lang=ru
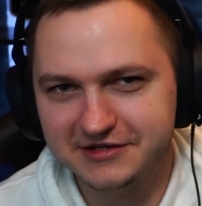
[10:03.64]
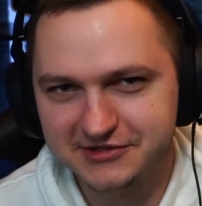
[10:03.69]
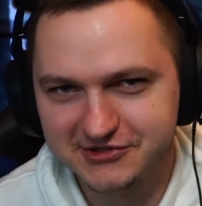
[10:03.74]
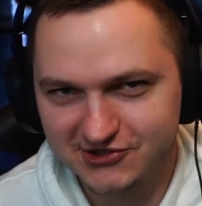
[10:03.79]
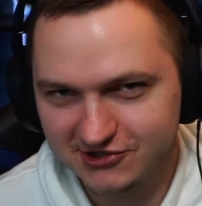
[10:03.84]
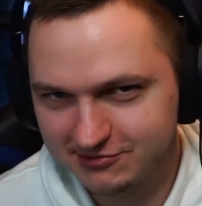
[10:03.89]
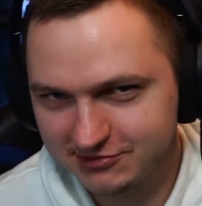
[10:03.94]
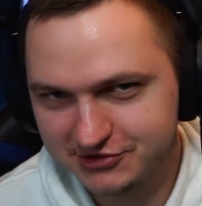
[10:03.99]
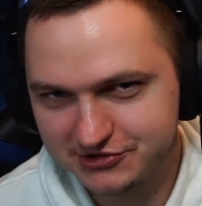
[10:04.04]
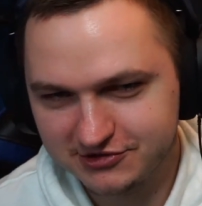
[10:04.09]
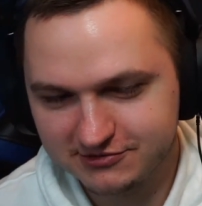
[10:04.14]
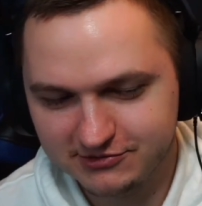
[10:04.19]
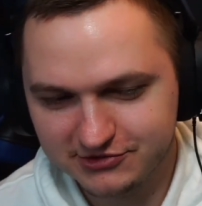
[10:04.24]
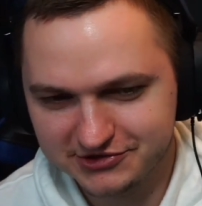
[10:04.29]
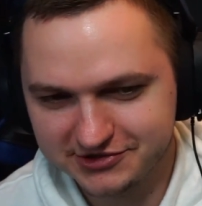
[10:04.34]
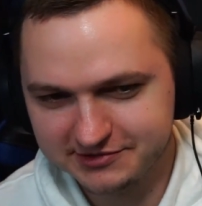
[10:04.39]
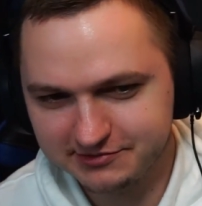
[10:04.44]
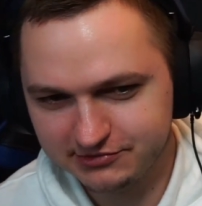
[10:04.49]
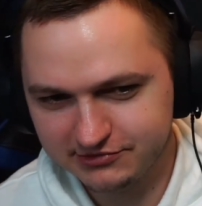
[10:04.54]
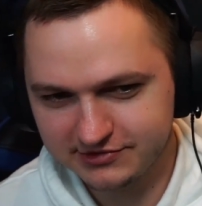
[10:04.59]
особо, что
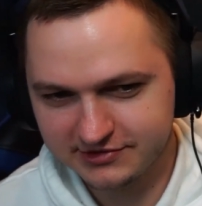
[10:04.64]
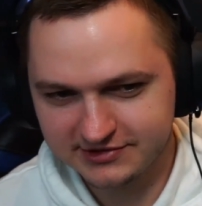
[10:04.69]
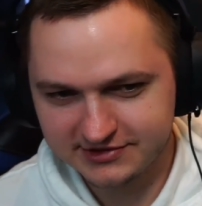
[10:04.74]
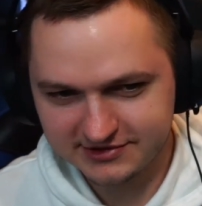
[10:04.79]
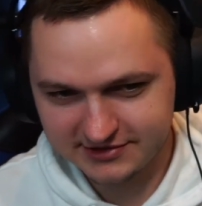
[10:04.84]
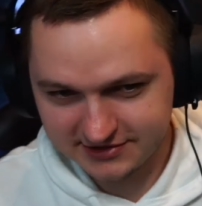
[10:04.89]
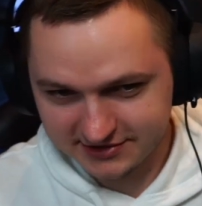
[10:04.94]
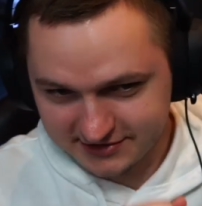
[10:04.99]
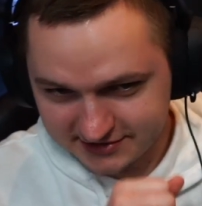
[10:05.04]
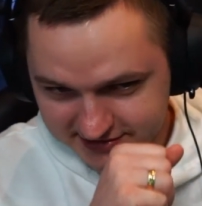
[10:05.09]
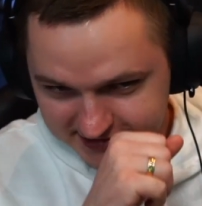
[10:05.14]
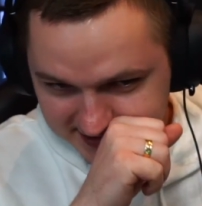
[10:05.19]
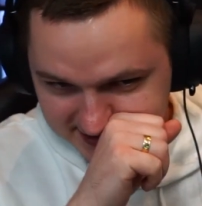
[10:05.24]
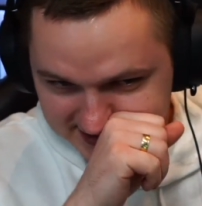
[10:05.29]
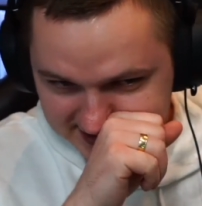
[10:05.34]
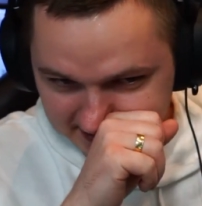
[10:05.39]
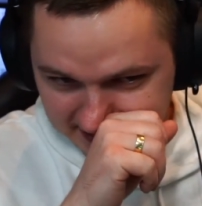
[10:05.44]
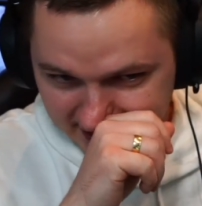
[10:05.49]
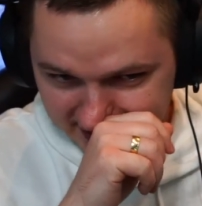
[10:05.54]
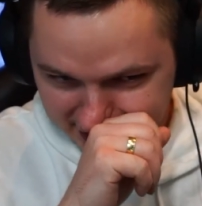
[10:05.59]
можно будет э,
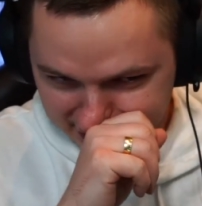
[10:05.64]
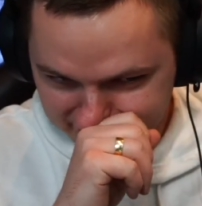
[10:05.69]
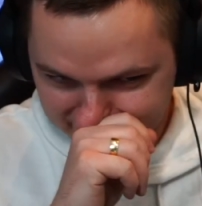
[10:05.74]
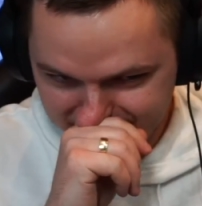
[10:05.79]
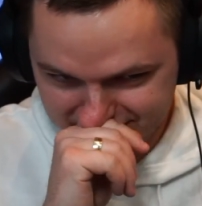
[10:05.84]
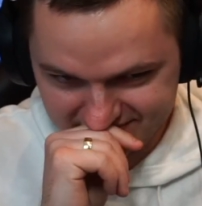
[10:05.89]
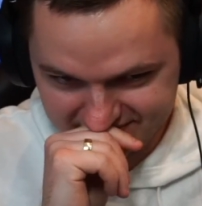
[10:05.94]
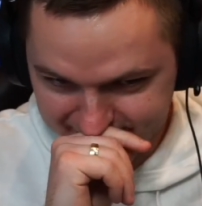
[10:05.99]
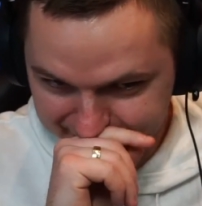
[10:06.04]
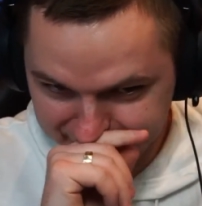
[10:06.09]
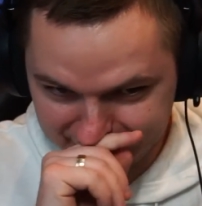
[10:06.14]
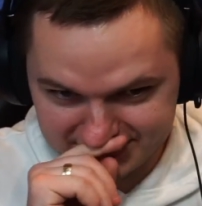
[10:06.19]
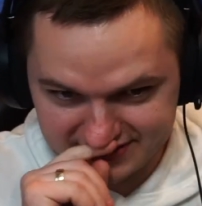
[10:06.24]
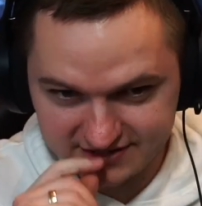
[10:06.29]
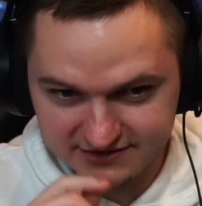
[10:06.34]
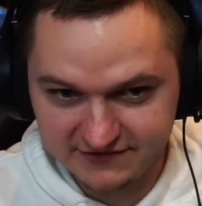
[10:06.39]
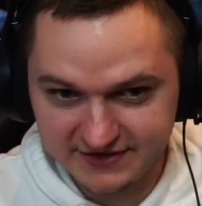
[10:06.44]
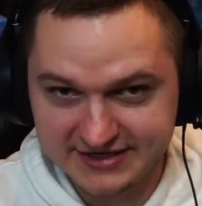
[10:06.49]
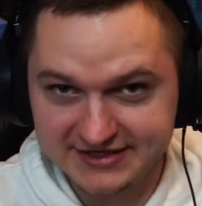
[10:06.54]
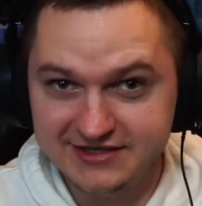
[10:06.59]
забрать его после
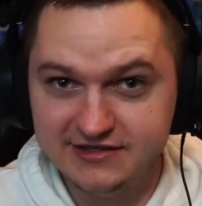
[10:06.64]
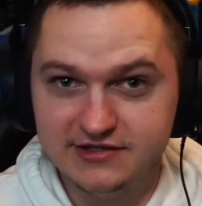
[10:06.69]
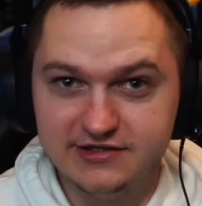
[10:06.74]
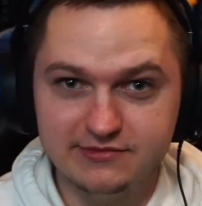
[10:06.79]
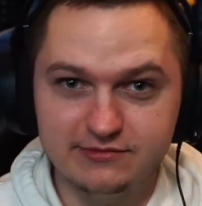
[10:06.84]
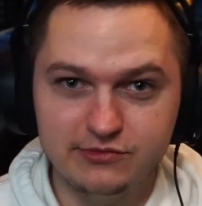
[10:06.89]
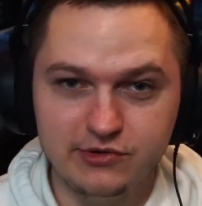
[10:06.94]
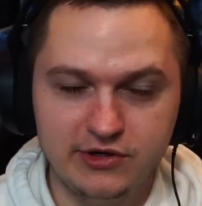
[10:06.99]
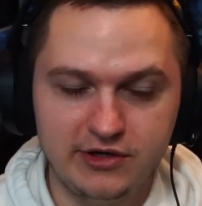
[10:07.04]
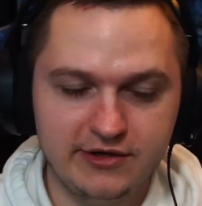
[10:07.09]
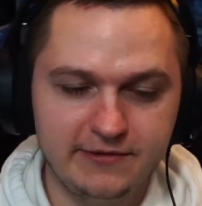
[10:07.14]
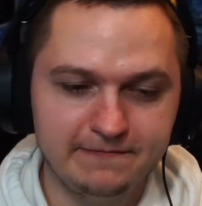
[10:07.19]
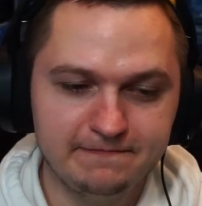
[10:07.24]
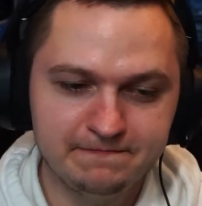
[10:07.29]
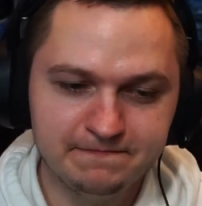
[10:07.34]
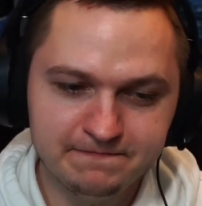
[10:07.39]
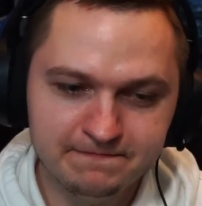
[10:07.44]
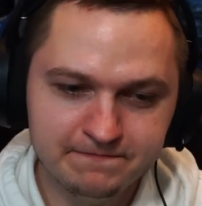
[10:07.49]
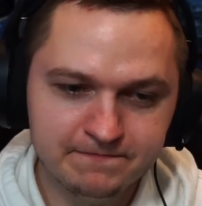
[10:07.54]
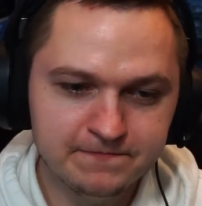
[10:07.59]
2-1 тем более.
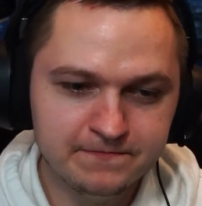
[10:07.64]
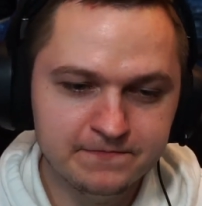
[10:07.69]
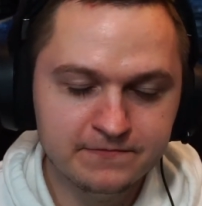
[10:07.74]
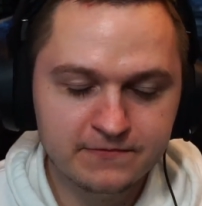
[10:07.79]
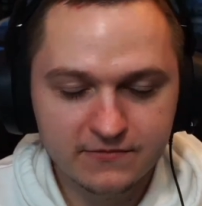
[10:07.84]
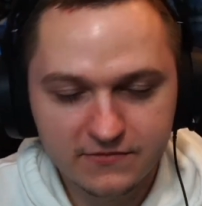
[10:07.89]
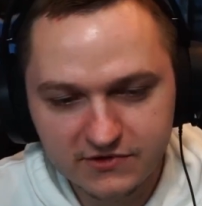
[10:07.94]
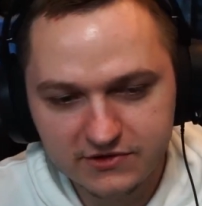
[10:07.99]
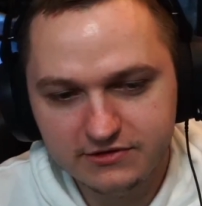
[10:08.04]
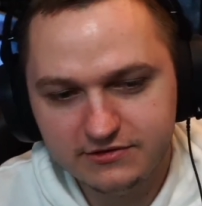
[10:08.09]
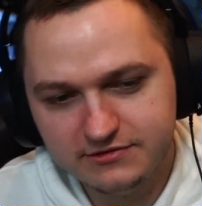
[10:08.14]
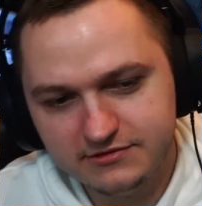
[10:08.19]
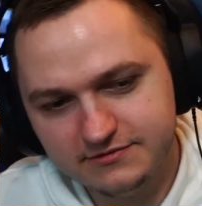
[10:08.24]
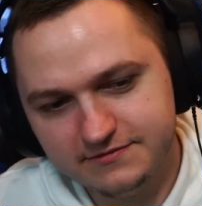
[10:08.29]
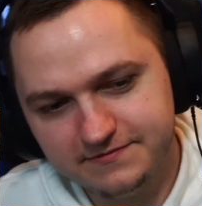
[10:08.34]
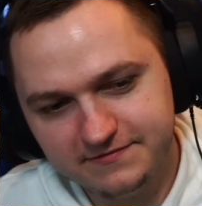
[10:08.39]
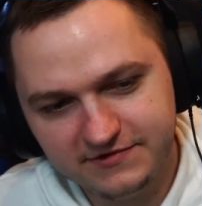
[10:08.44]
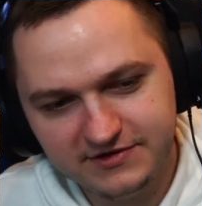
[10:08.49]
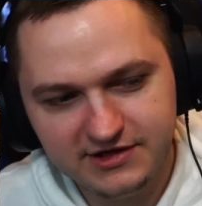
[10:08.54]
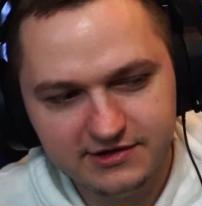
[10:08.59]
Да. Но,
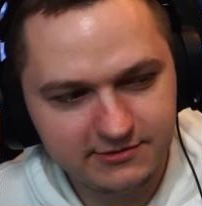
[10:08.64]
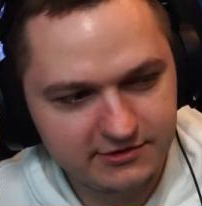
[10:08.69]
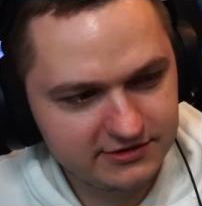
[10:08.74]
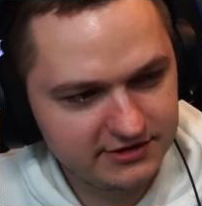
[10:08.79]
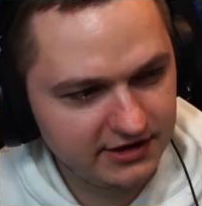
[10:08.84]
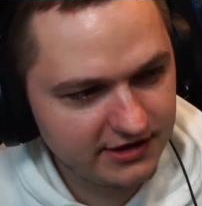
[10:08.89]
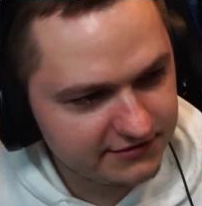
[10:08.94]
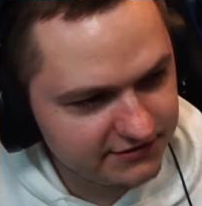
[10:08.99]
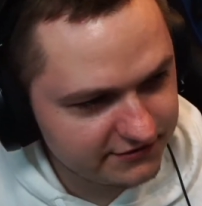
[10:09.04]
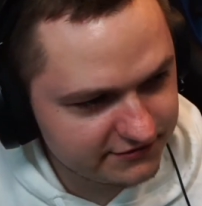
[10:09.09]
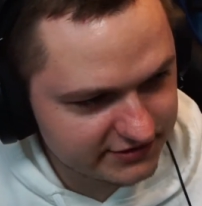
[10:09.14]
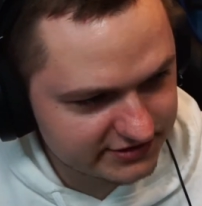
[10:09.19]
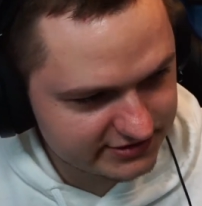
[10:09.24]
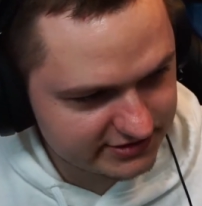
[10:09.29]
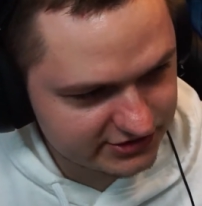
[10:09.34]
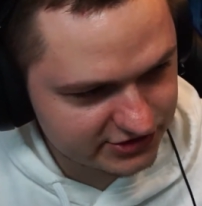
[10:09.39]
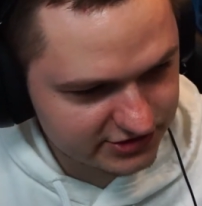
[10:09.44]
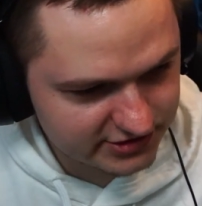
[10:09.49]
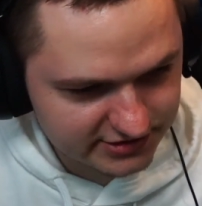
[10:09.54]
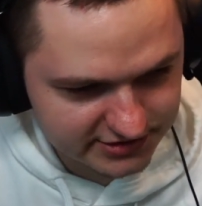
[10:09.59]
видимо, так FIFA
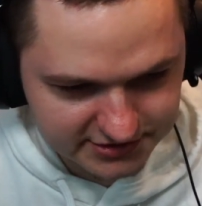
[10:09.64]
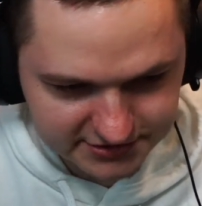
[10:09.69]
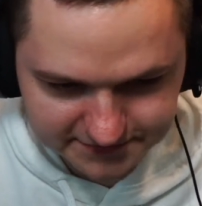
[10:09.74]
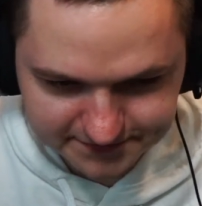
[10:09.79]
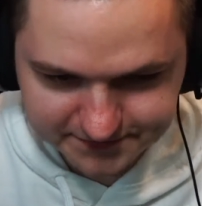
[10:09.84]
сложилось.